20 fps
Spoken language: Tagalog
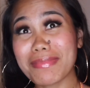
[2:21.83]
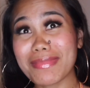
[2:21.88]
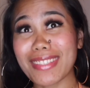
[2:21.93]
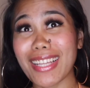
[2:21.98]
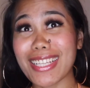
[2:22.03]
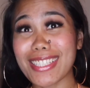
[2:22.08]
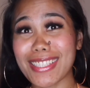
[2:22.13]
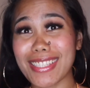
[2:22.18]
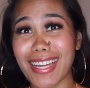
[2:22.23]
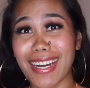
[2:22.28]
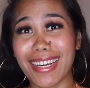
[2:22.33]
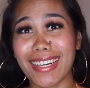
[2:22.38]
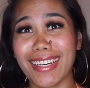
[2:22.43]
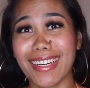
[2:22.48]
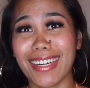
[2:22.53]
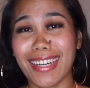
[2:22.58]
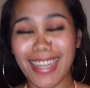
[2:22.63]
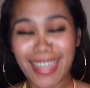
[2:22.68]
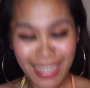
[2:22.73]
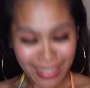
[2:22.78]
Taas
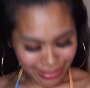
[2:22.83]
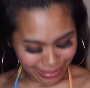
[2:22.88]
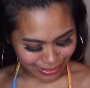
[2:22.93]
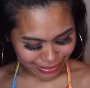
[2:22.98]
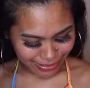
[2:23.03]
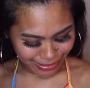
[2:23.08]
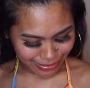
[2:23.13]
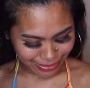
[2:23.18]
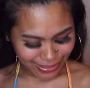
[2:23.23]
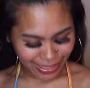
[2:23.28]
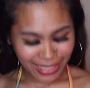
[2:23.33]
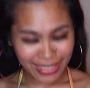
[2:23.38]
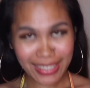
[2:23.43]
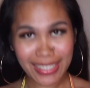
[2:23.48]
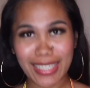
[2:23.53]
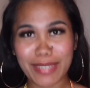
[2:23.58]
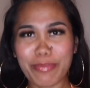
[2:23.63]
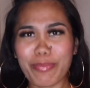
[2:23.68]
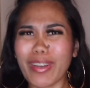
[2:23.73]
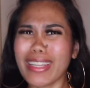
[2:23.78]
nang, tapos ang
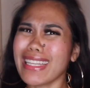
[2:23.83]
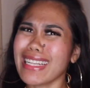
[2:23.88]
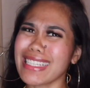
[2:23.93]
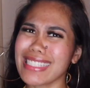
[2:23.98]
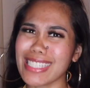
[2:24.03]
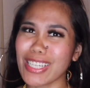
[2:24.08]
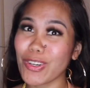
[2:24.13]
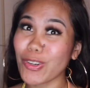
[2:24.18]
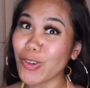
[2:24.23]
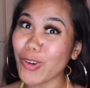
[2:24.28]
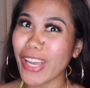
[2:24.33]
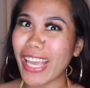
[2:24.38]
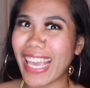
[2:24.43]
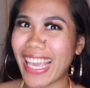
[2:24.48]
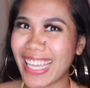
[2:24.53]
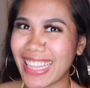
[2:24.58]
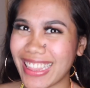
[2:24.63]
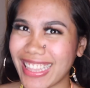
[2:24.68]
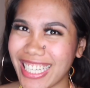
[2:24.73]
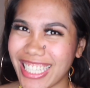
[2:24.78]
standard, pwede na siguro
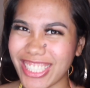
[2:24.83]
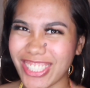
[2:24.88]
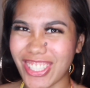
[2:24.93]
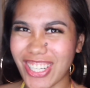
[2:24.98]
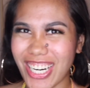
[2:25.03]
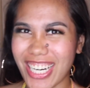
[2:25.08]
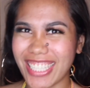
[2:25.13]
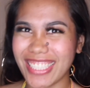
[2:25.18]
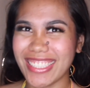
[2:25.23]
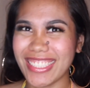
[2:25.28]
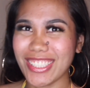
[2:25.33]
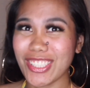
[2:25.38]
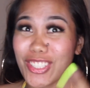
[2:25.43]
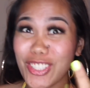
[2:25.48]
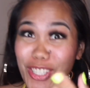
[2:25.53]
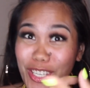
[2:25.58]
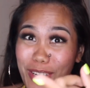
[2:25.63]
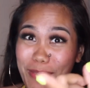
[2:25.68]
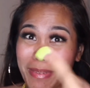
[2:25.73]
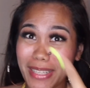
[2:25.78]
8, ganon. Gusto
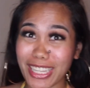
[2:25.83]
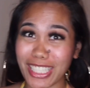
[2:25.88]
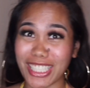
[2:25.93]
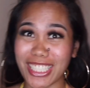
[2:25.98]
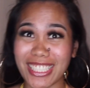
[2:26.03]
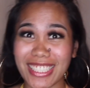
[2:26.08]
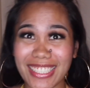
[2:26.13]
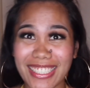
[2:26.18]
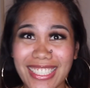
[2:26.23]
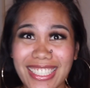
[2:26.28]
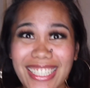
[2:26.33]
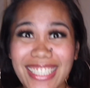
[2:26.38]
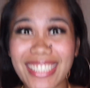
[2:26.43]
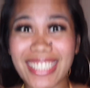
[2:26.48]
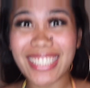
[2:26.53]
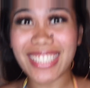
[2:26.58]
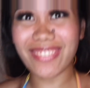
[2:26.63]
niyo ba to? Ang ganda, ba